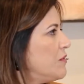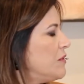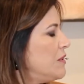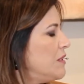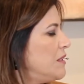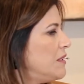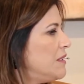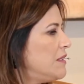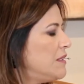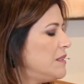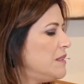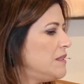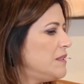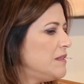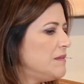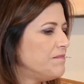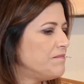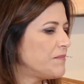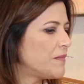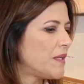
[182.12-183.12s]

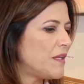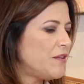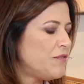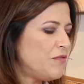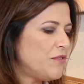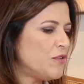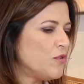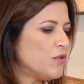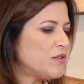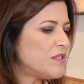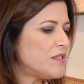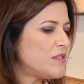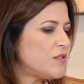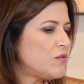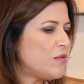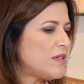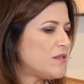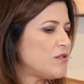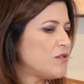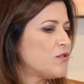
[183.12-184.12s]
e, e enfim, outras
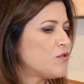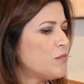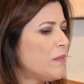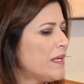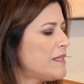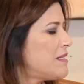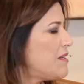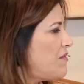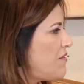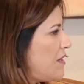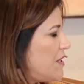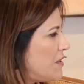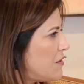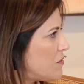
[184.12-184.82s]
situações. Como é que você vê